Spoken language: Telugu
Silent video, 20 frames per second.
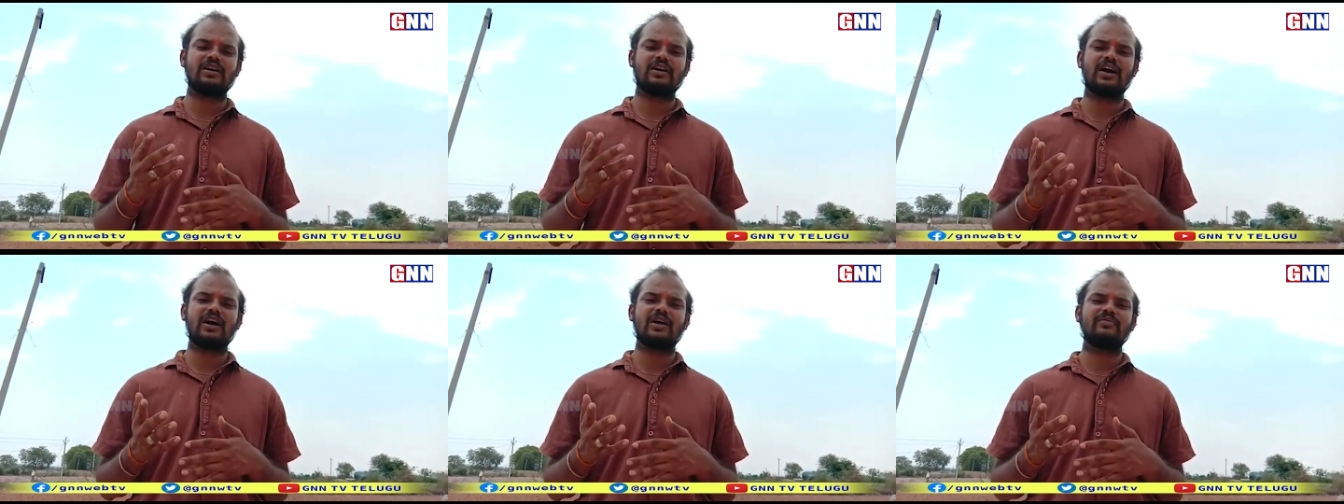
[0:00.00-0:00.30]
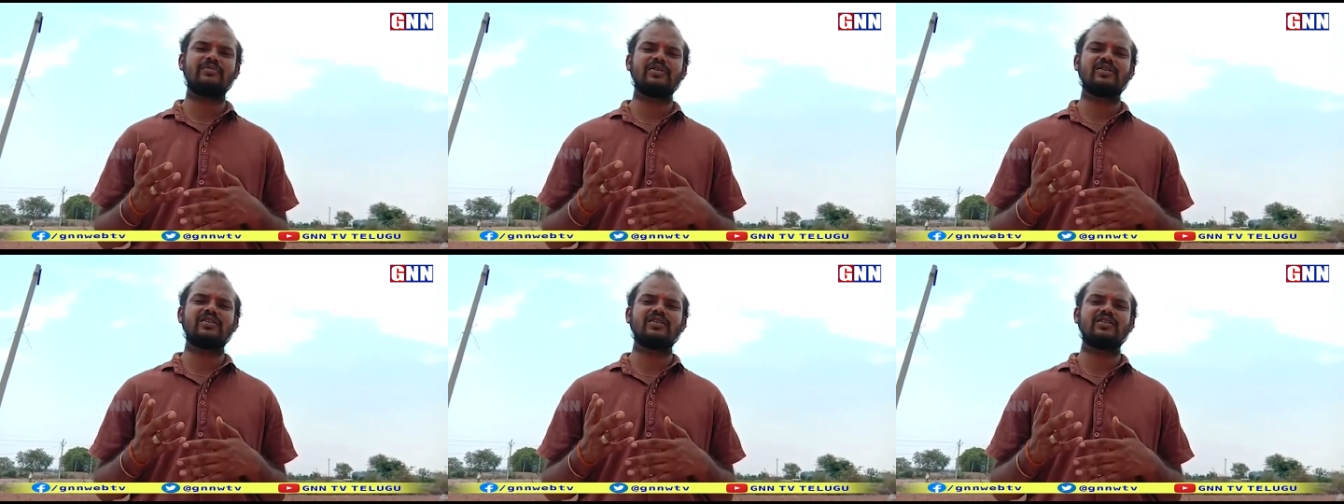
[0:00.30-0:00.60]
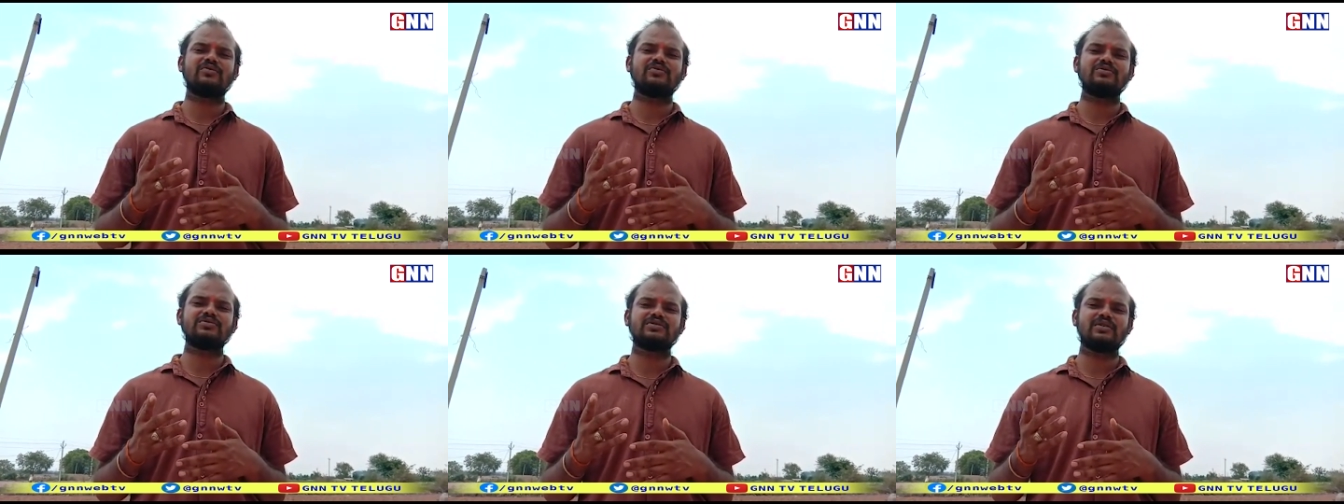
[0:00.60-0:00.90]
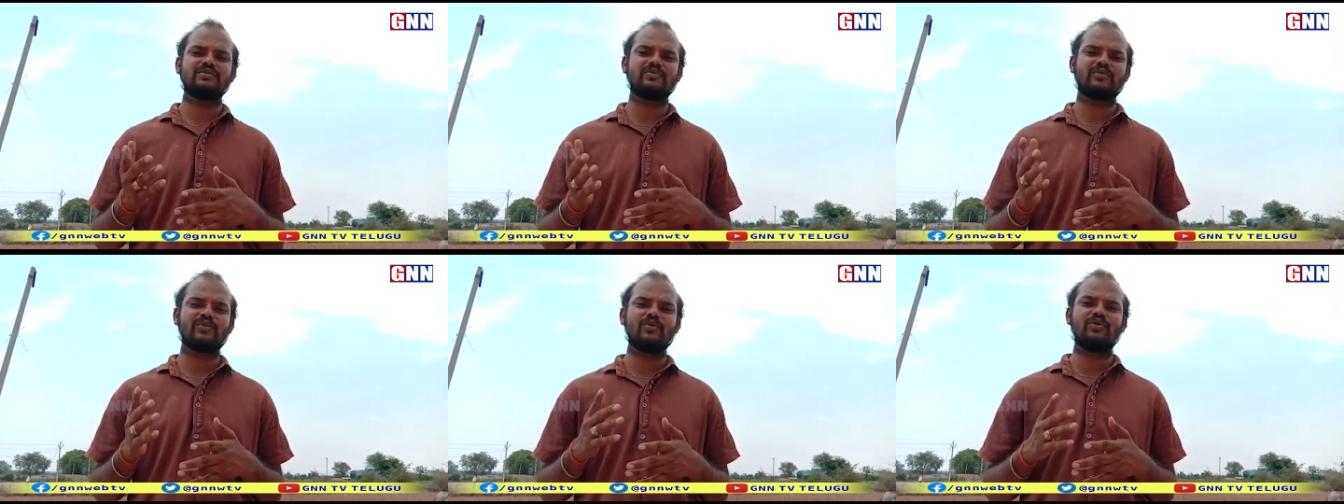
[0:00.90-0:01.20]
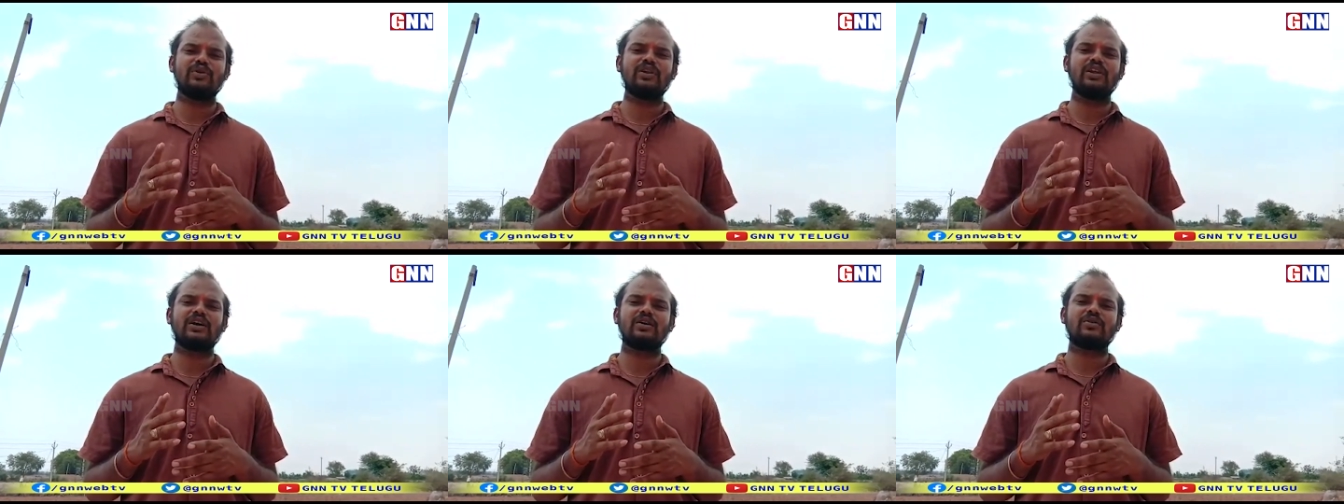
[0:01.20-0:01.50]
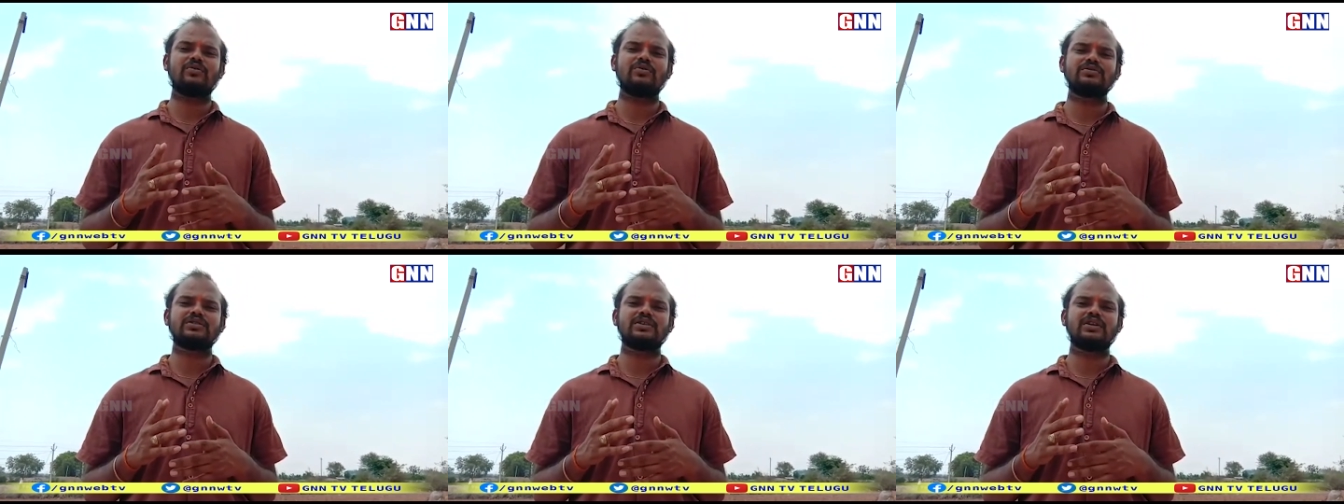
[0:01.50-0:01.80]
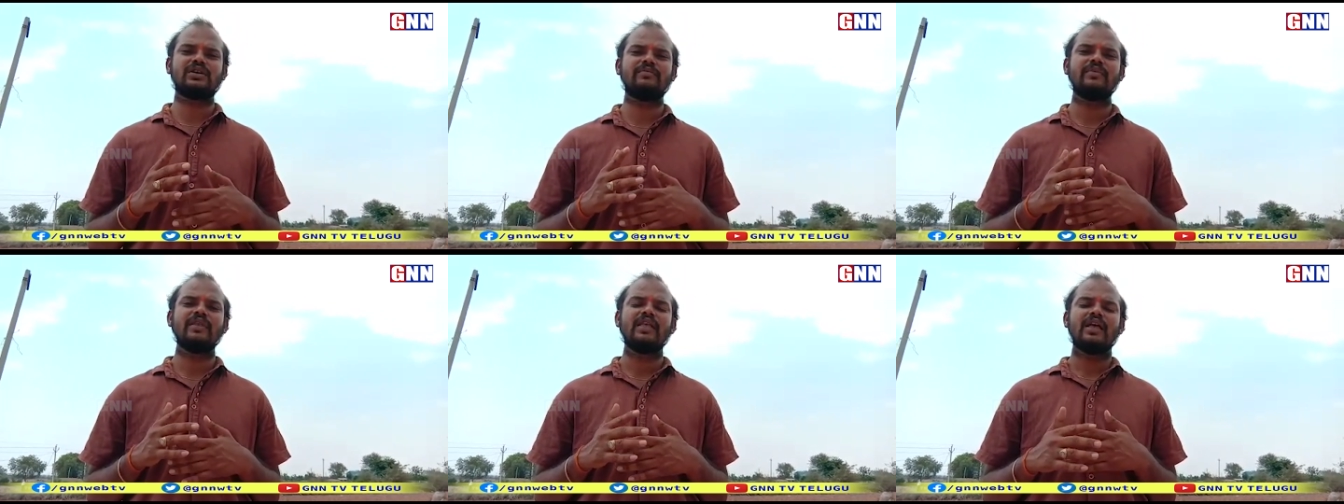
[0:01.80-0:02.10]
కార్మికుల కోసం కూలీల
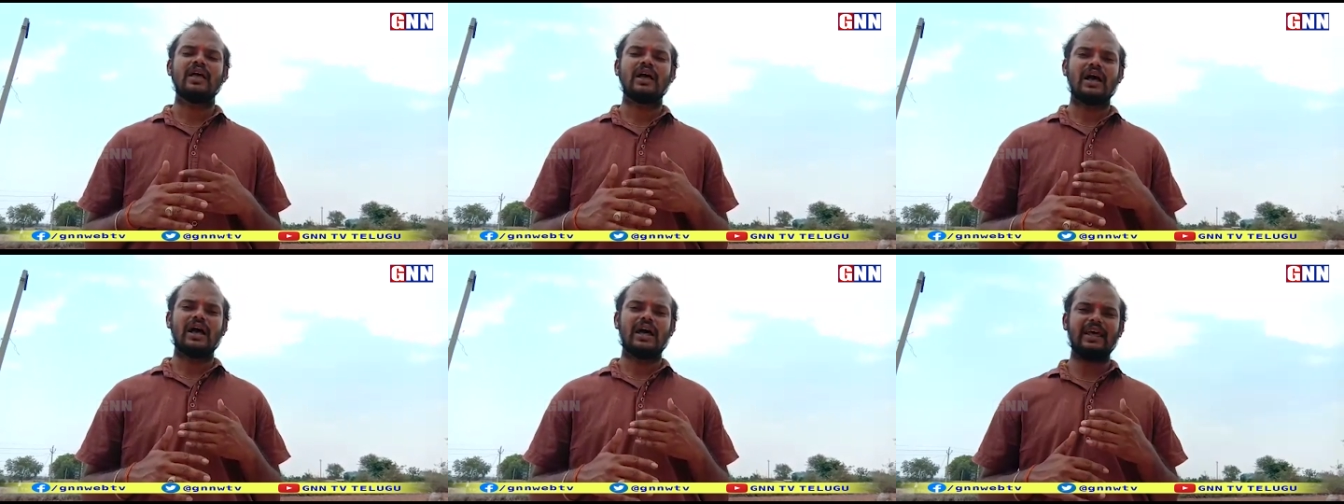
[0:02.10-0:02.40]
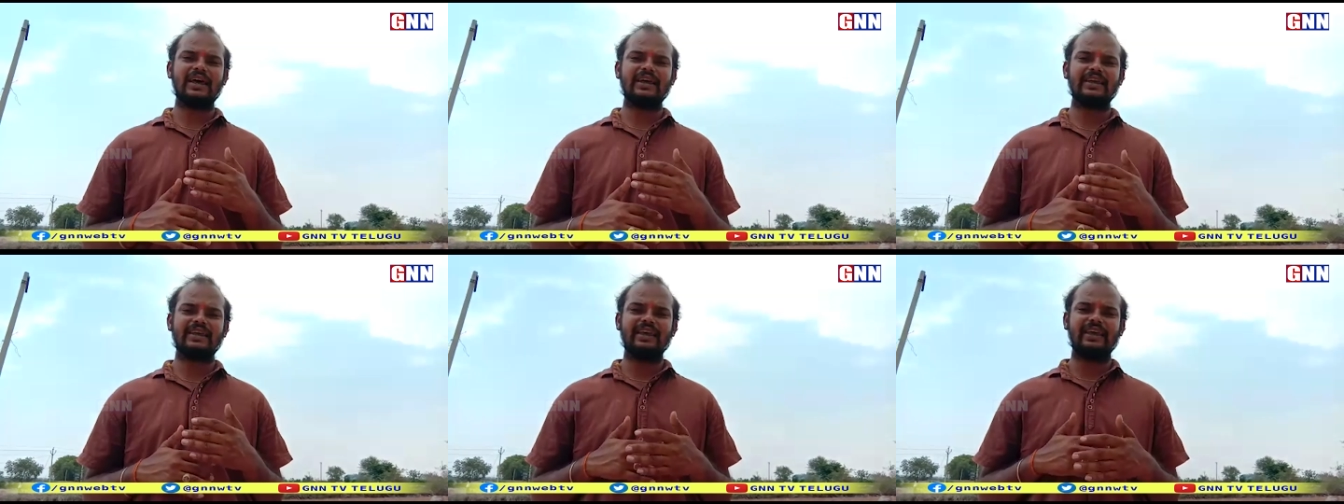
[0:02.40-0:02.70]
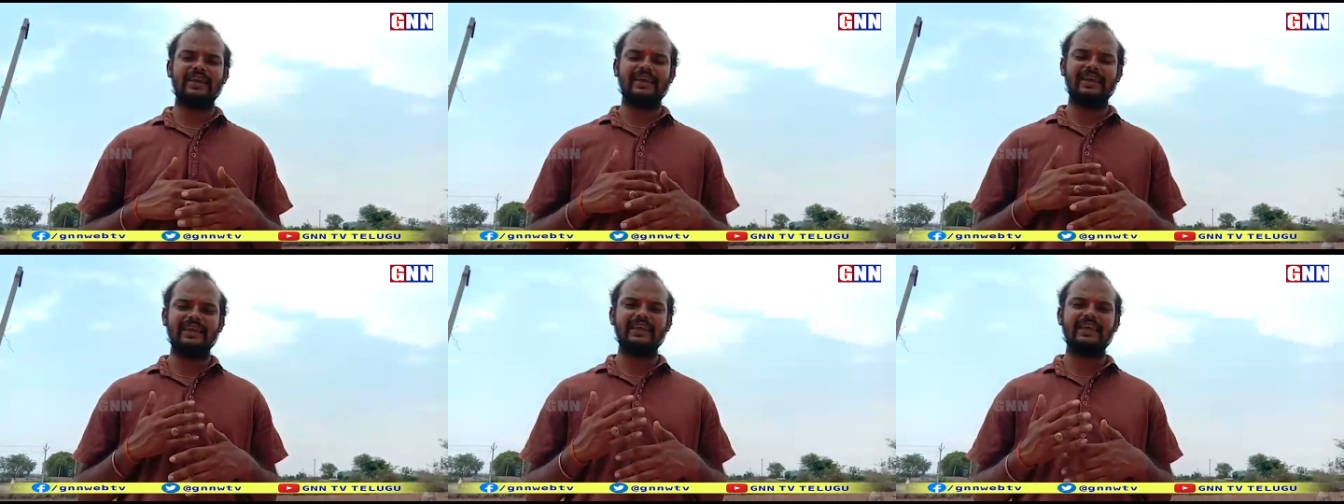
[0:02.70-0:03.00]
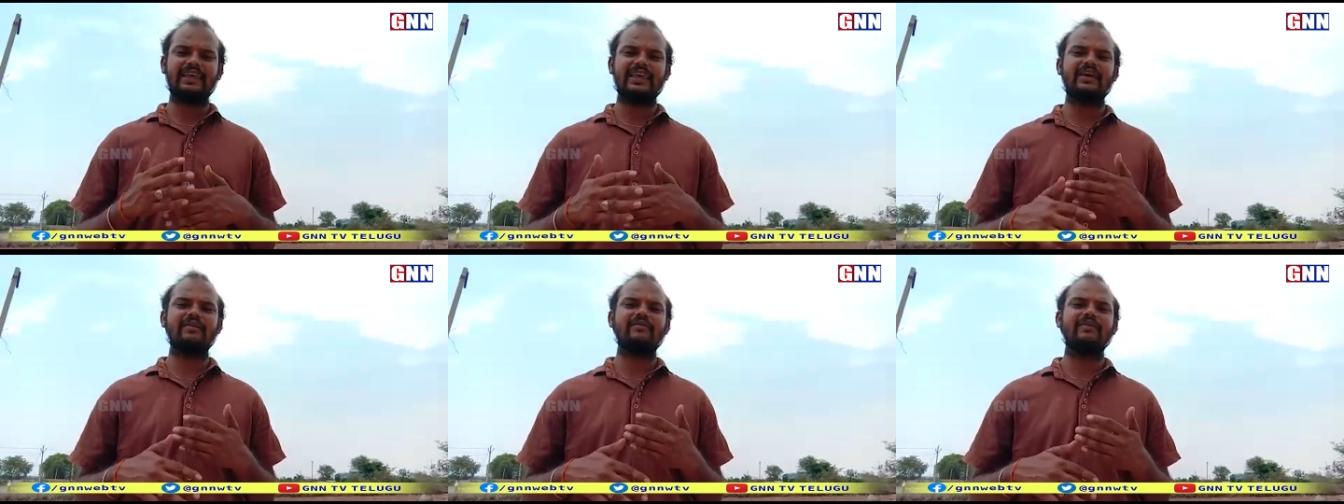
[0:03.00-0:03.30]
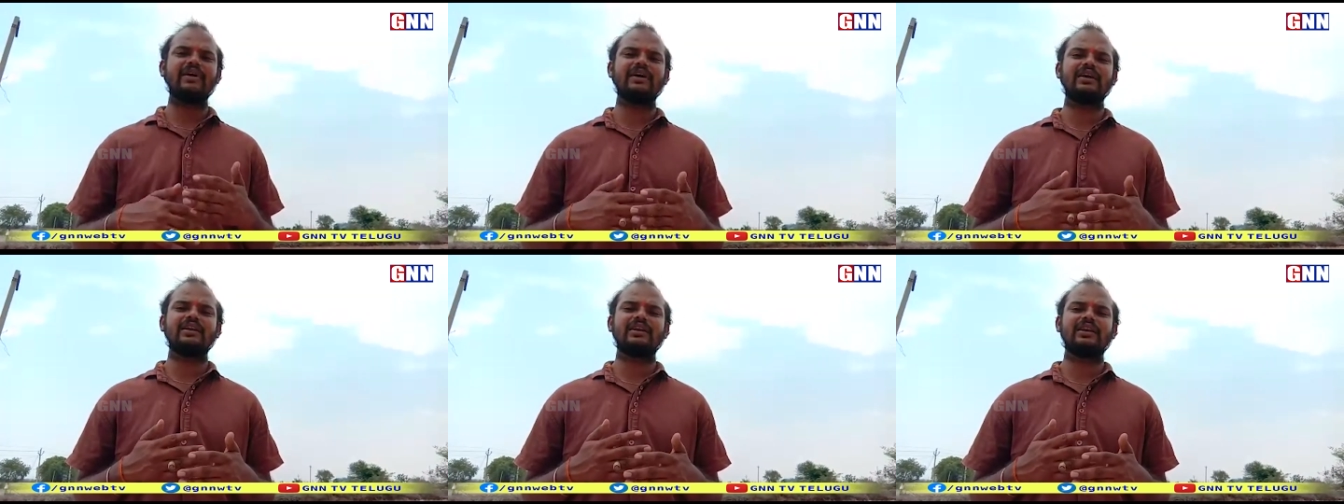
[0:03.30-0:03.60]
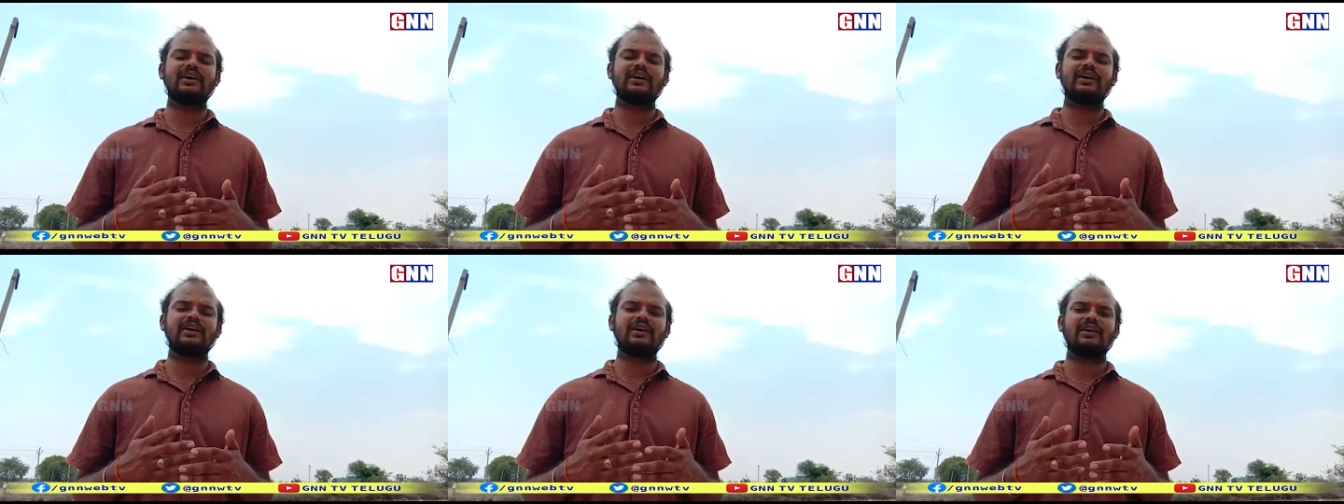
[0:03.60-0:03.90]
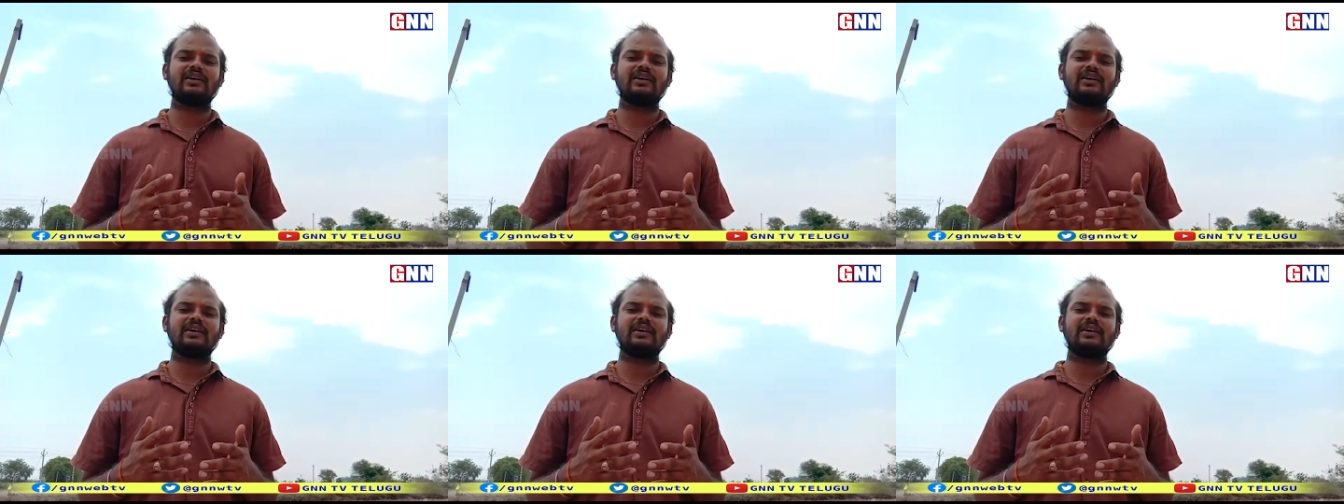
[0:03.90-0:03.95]
కోసం అలాగే ఇంకేమైనా